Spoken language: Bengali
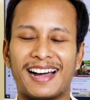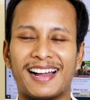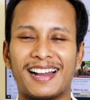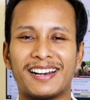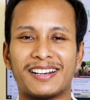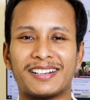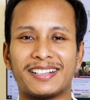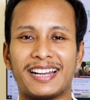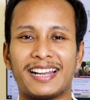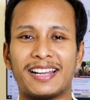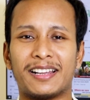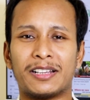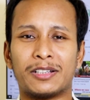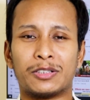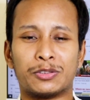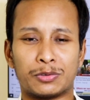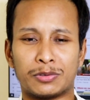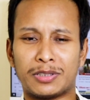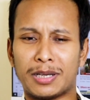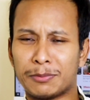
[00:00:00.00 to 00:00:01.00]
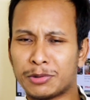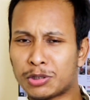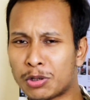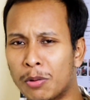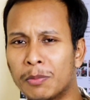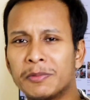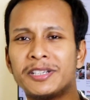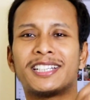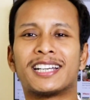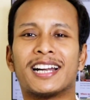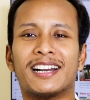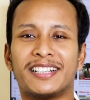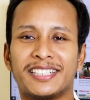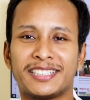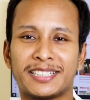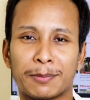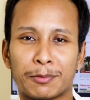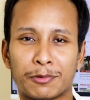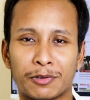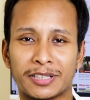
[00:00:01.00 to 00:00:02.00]
আর যদি আমি সমীক্ষার
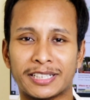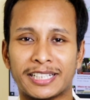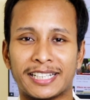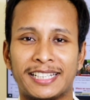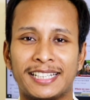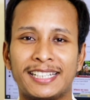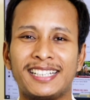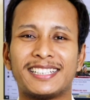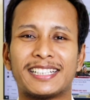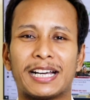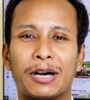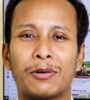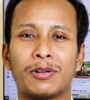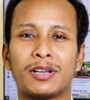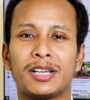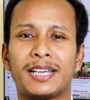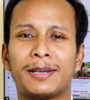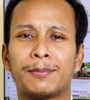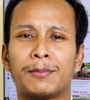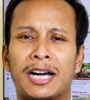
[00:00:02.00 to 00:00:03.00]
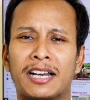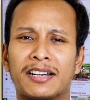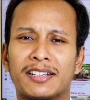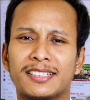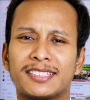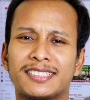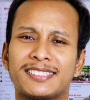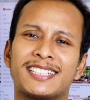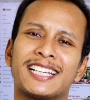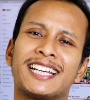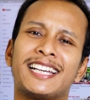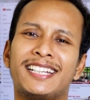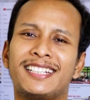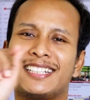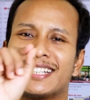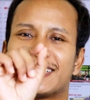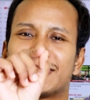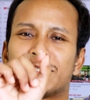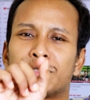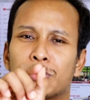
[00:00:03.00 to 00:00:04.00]
হিসাব করে দেখি তাহলে বাংলাদেশ থেকে
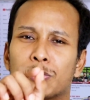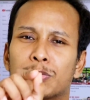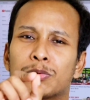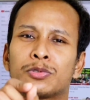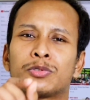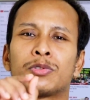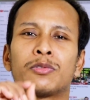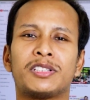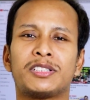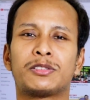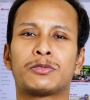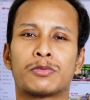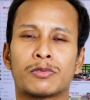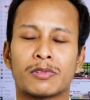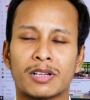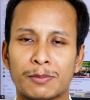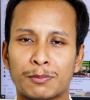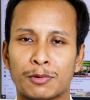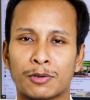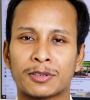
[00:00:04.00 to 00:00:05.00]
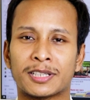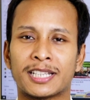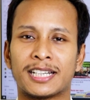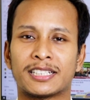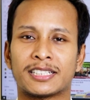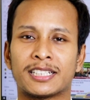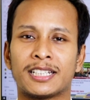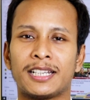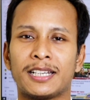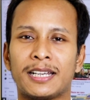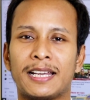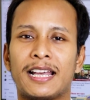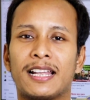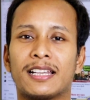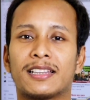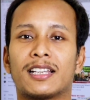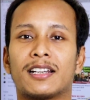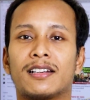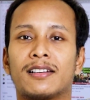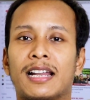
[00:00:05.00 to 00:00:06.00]
ইন্ডিয়াতে যতজন স্টুডেন্ট পড়তে আসে
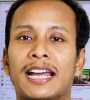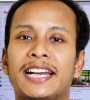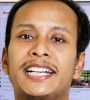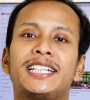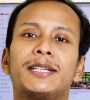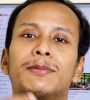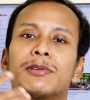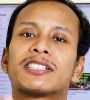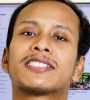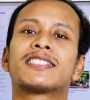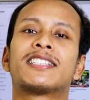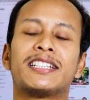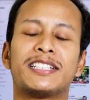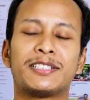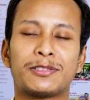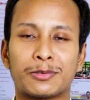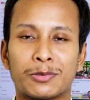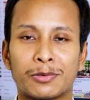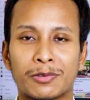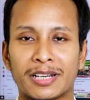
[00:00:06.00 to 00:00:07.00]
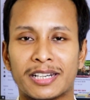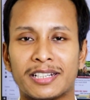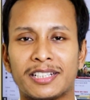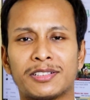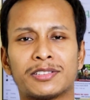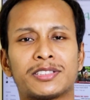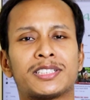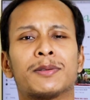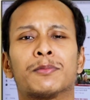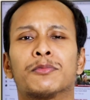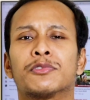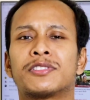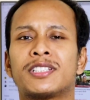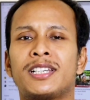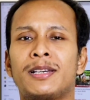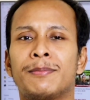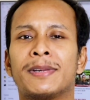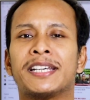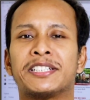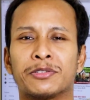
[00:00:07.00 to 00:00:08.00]
তার নাইনটি পার্সেন্ট স্টুডেন্টই হচ্ছে
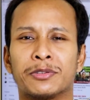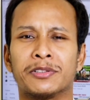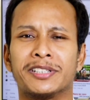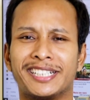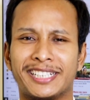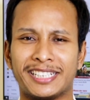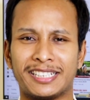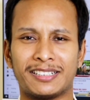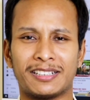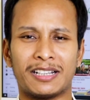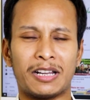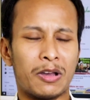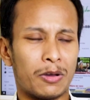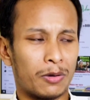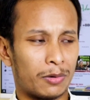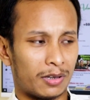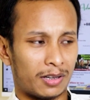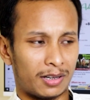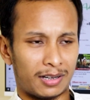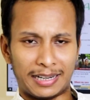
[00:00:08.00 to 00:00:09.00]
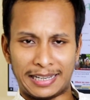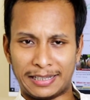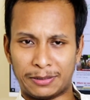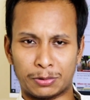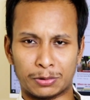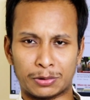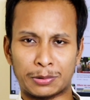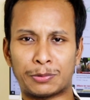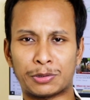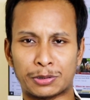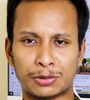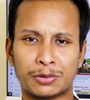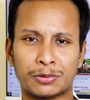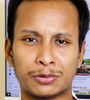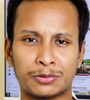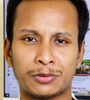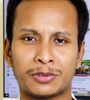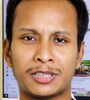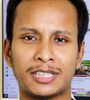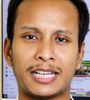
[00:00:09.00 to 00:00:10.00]
মুসলিম মেজরিটির লাইক গত বছর
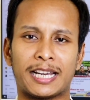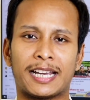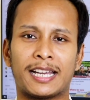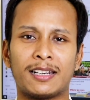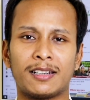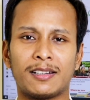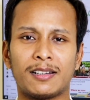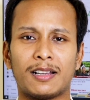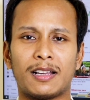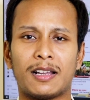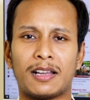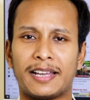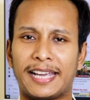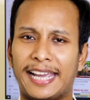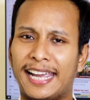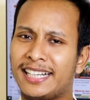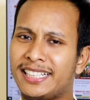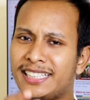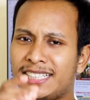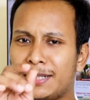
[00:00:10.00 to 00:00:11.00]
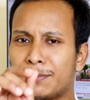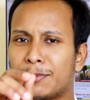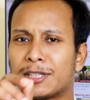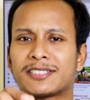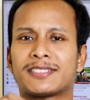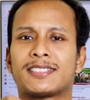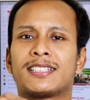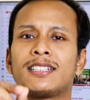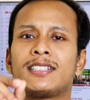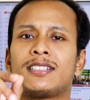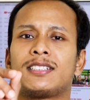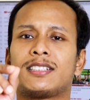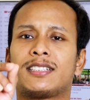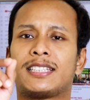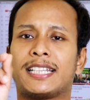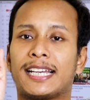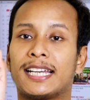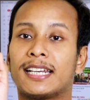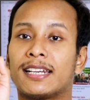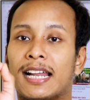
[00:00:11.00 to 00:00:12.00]
যদি দেখেন এইট্টি পার্সেন্ট
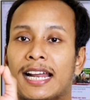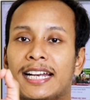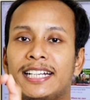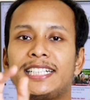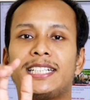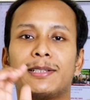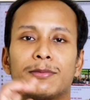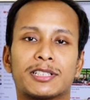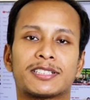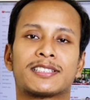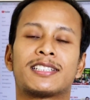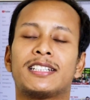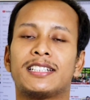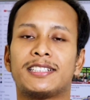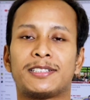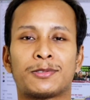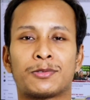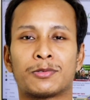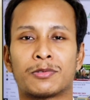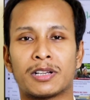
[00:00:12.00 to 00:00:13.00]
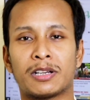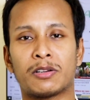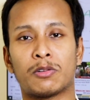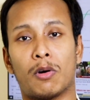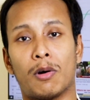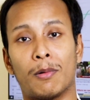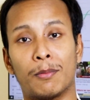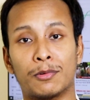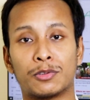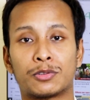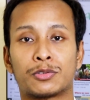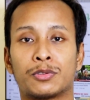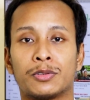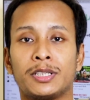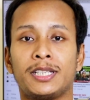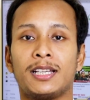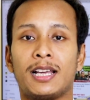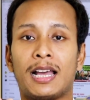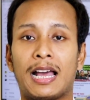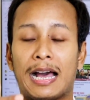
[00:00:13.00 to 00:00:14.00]
থেকে নাইনটি পার্সেন্ট স্টুডেন্ট
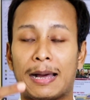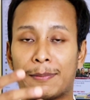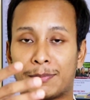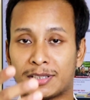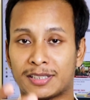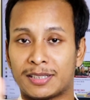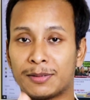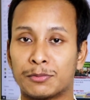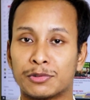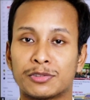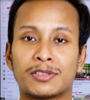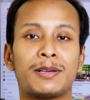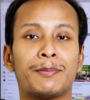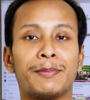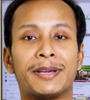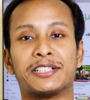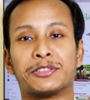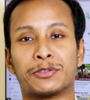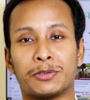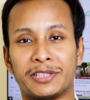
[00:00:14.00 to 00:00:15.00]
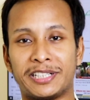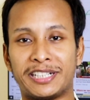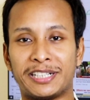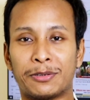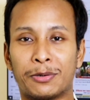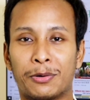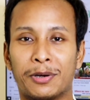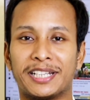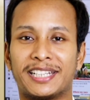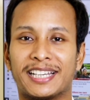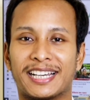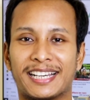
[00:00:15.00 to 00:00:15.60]
অবশ্যই আপনাদের মোস্টলি মেজরিটির হয়ে